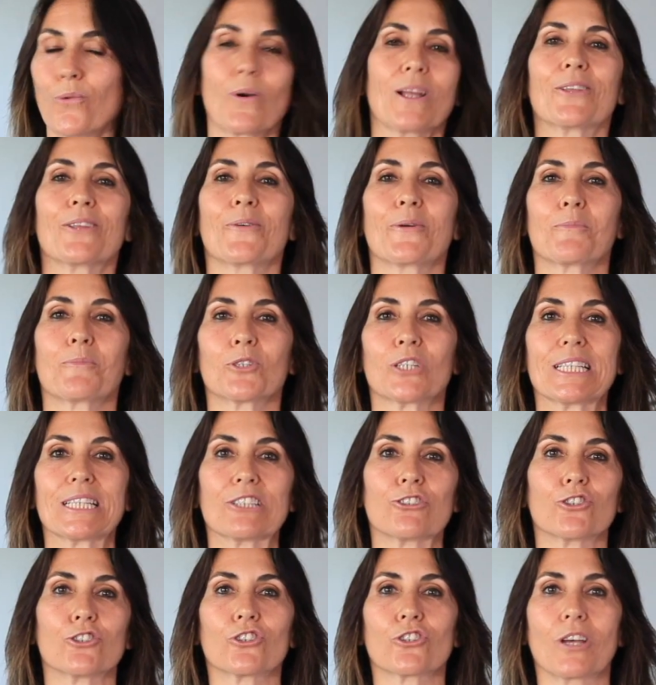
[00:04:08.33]
cuando vemos
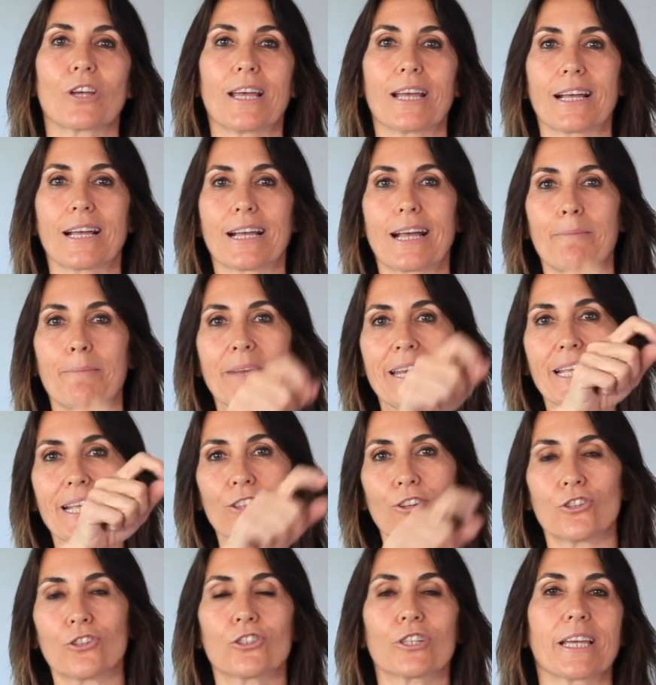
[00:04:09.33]
esos
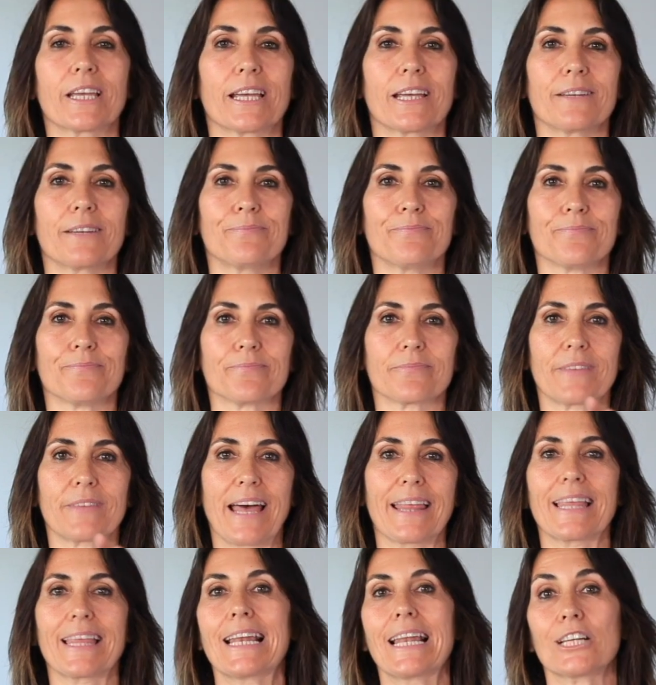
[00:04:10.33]
caminitos que
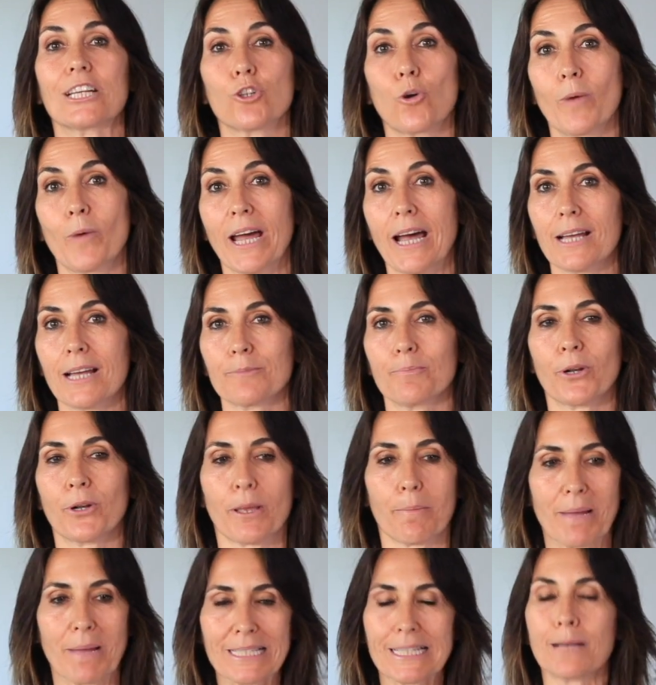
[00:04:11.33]
hacen las ovejas,
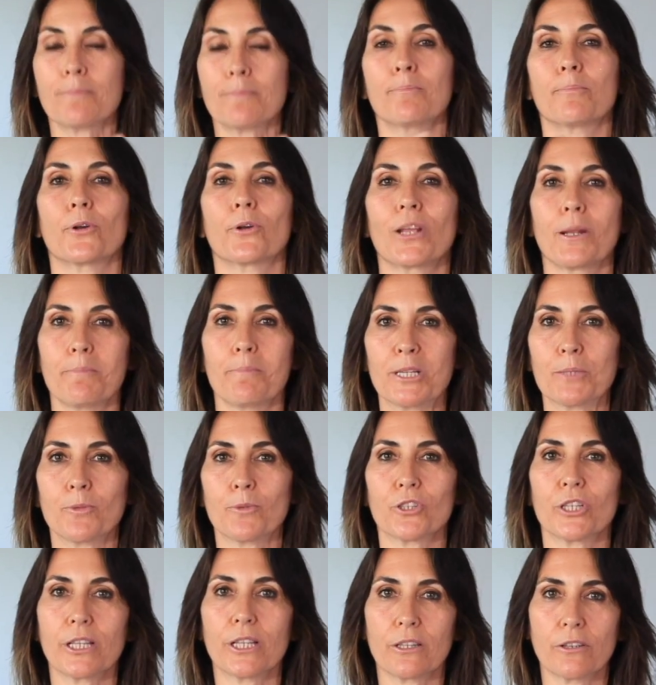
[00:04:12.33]
porque pasan por el mismo
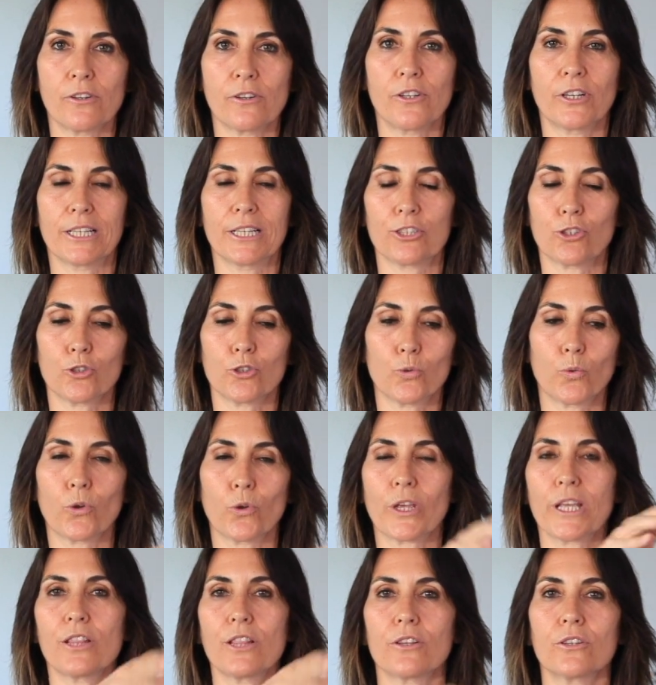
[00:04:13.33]
sitio, esos
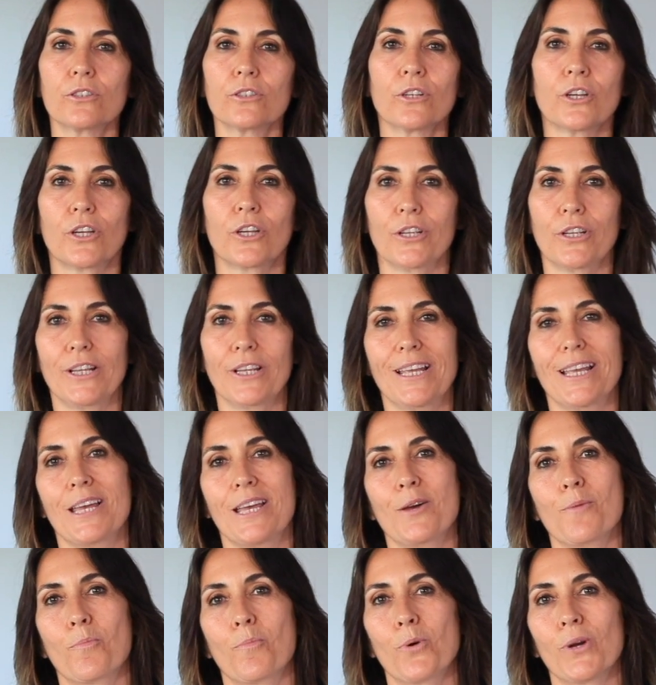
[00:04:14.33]
surquitos,
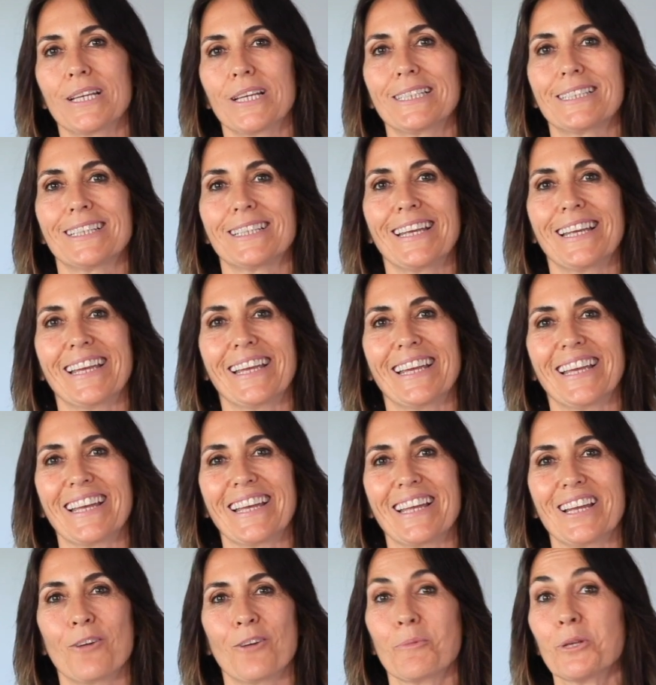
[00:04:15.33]
pues
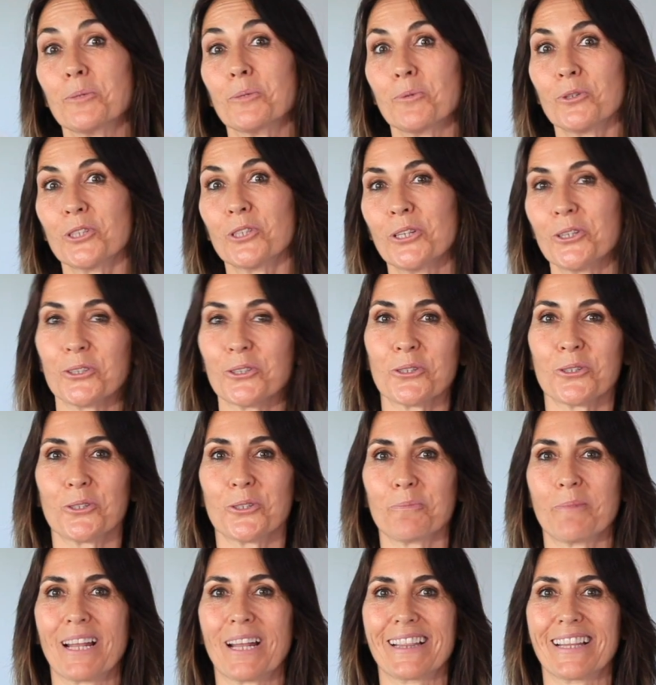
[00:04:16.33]
eh, lo mismo, si
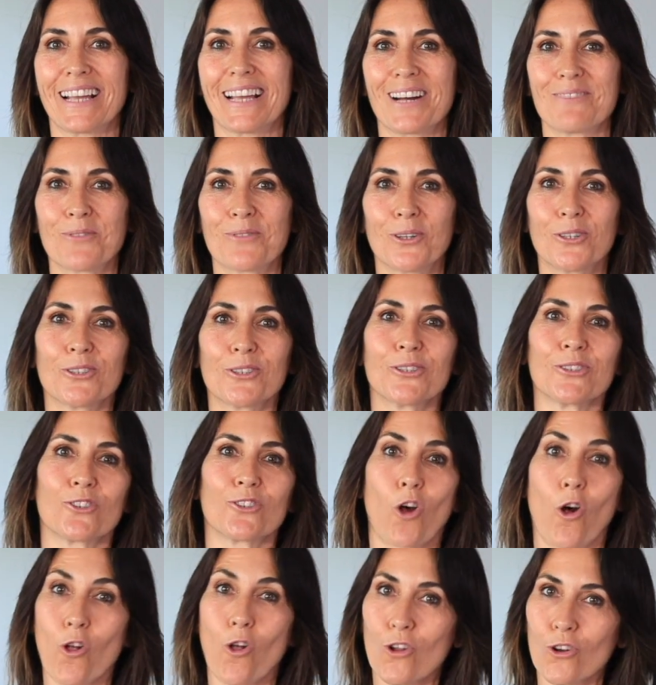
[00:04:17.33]
nosotros practicamos
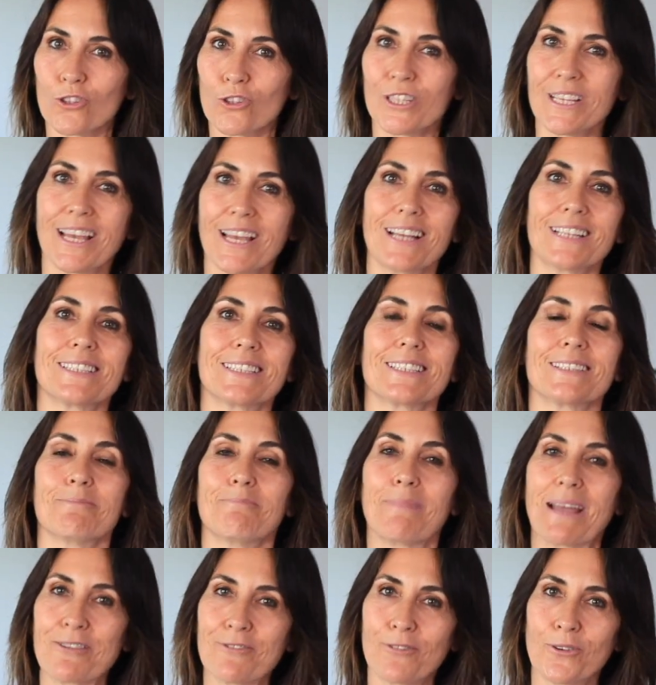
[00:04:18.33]
todos los días
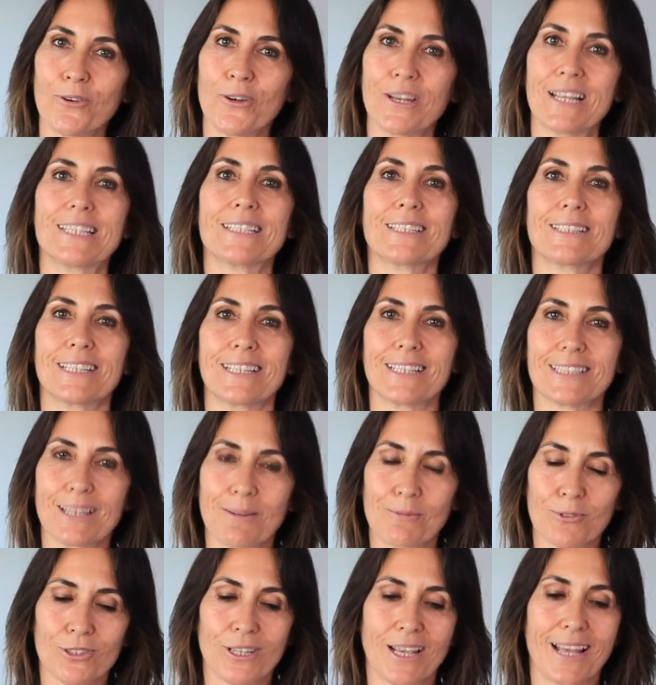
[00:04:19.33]
mindfulness,
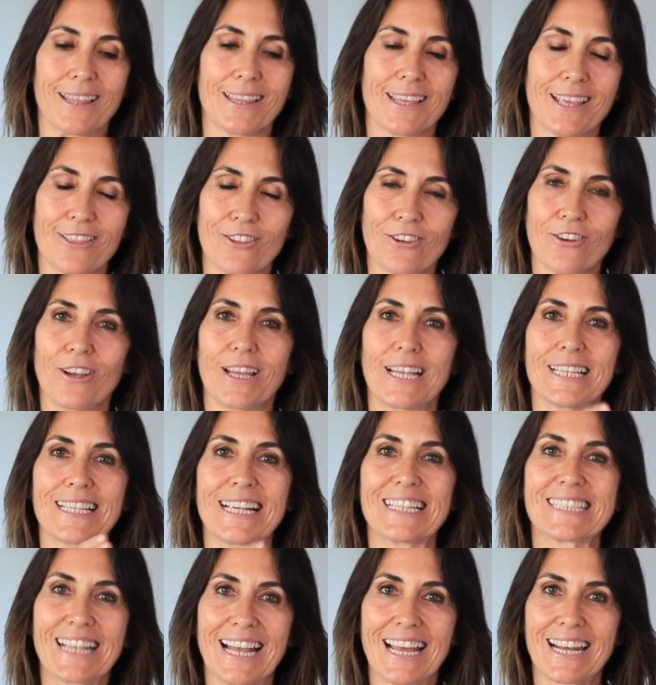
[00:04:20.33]
estamos haciendo
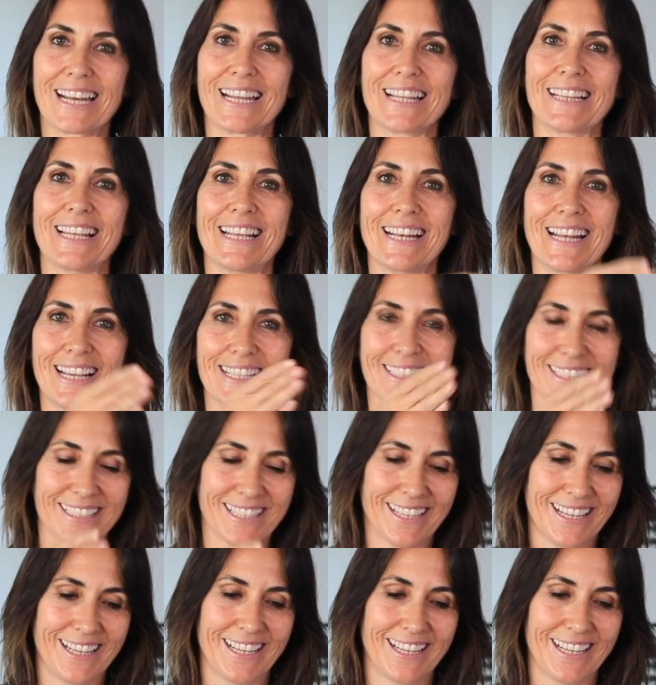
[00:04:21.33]
esas carreteras,